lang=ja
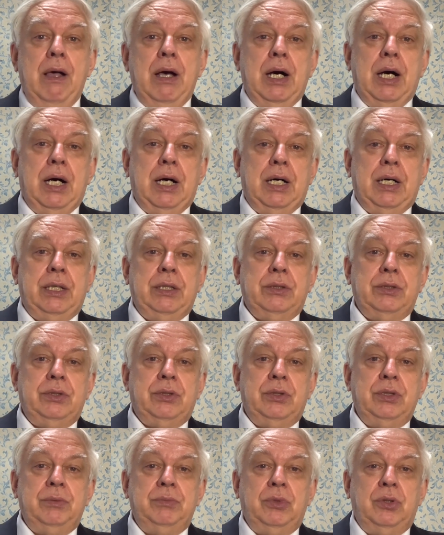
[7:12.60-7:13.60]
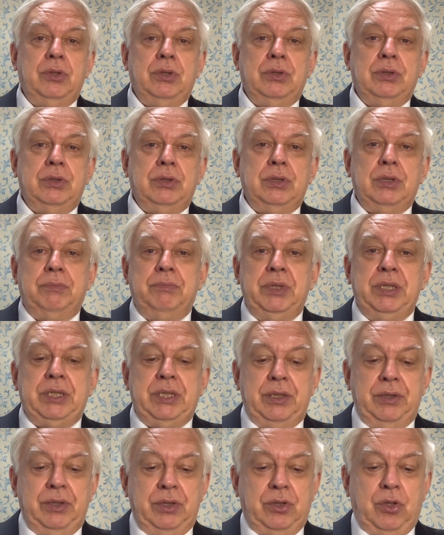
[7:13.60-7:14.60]
あの、どのもの
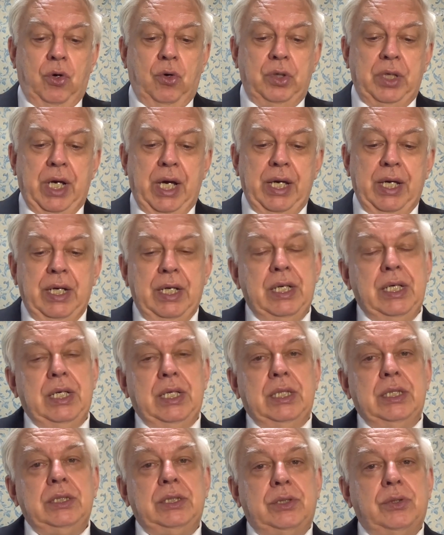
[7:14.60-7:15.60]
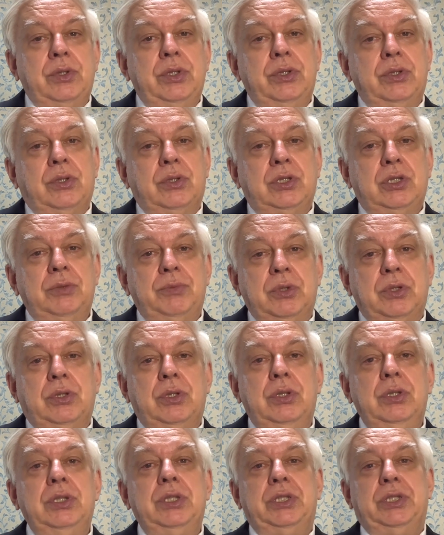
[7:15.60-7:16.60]
水に来ない、そういうことも来
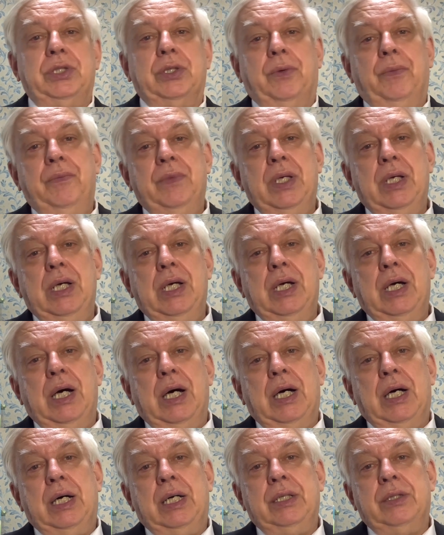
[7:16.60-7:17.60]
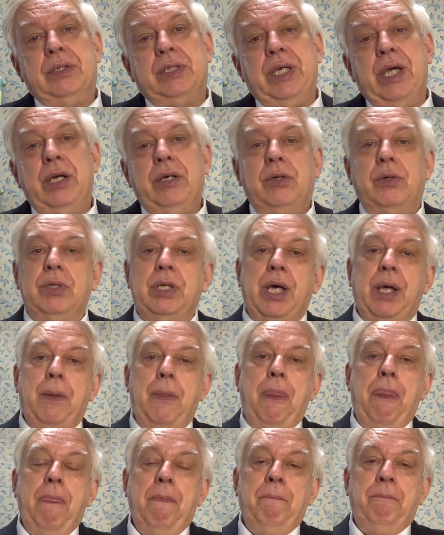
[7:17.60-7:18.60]
るんですよ。あの、結構ね、
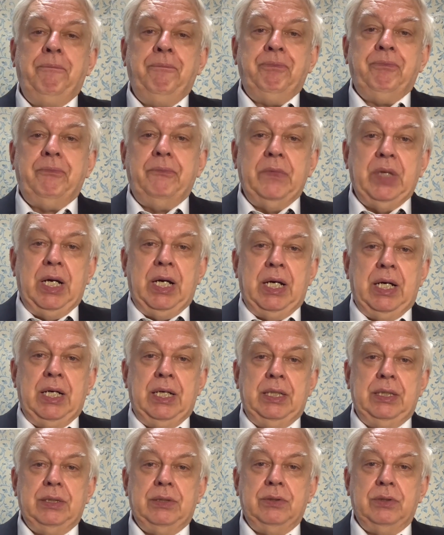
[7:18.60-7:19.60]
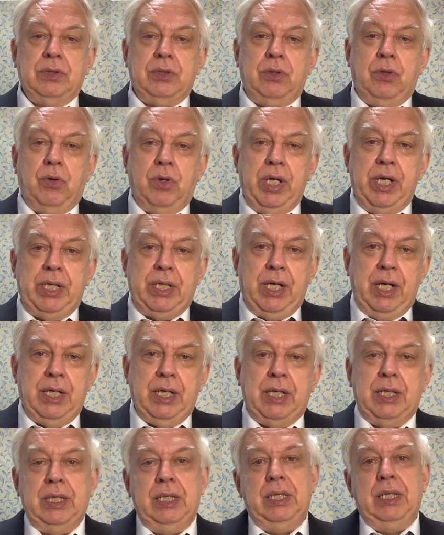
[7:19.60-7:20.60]
あの、これか
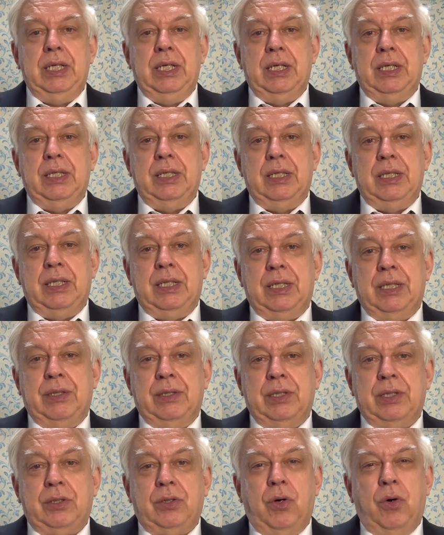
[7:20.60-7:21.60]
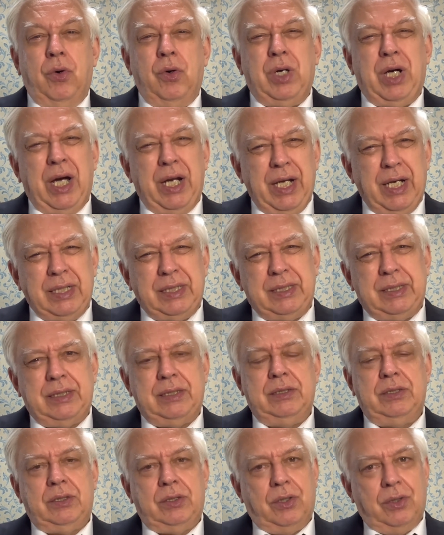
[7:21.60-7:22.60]
ら、あこうかな、
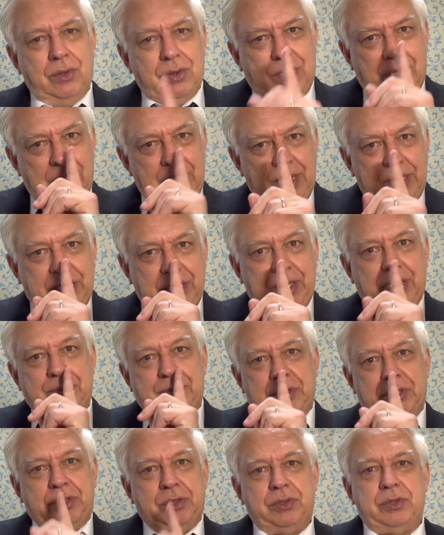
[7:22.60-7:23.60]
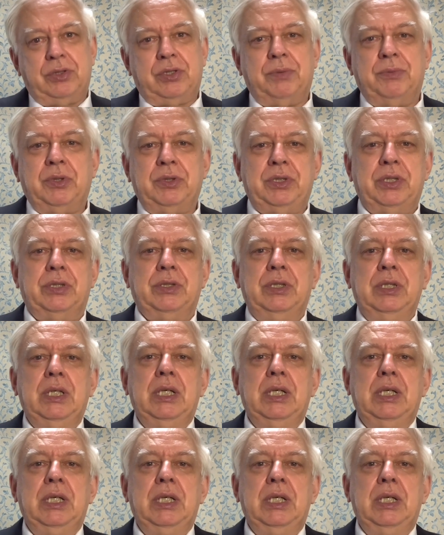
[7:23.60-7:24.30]
こうかなって今ちょっとと思ってる。